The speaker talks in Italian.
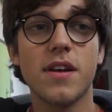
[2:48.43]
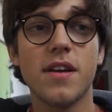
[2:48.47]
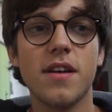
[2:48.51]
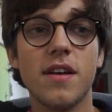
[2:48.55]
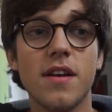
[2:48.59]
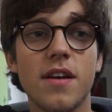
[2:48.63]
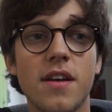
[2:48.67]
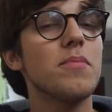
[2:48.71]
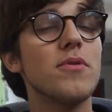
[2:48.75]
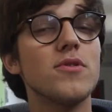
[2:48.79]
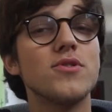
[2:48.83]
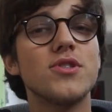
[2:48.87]

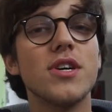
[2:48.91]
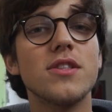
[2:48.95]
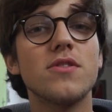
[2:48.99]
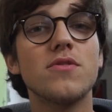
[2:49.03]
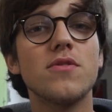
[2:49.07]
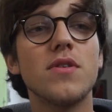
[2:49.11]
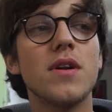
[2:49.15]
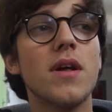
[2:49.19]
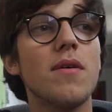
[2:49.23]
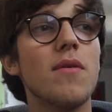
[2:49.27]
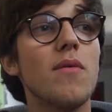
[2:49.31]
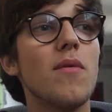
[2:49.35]
Il
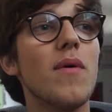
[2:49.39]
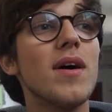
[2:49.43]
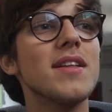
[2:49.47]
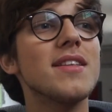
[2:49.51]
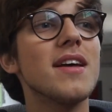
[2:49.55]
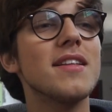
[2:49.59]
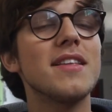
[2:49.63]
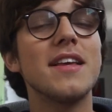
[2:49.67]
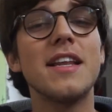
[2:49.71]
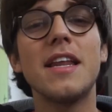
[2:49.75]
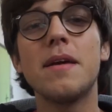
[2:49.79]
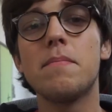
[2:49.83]
progetto Non
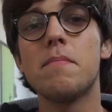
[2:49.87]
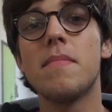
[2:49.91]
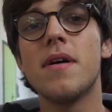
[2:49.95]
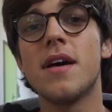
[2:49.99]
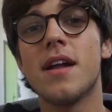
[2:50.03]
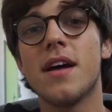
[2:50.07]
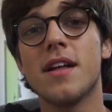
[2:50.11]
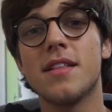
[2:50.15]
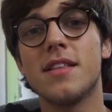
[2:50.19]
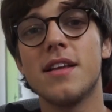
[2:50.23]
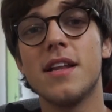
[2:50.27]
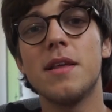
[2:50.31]
Avanguardia ti
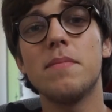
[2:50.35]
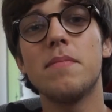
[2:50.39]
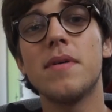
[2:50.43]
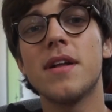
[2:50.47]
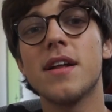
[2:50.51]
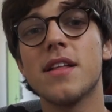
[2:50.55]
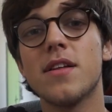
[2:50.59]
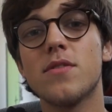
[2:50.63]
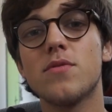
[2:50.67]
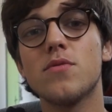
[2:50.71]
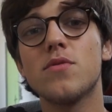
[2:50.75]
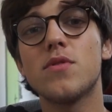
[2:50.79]
libera, ti
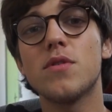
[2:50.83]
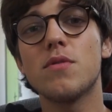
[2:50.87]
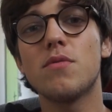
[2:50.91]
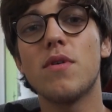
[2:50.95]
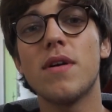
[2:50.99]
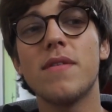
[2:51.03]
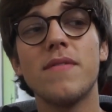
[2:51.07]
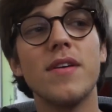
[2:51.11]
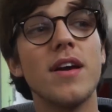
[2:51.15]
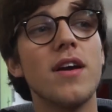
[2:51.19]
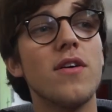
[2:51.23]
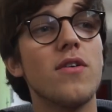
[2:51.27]
libera da tutti
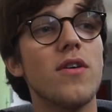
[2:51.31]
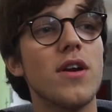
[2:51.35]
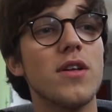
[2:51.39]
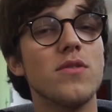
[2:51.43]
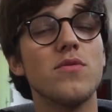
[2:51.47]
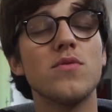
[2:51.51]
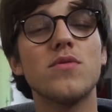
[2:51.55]
quei vincoli,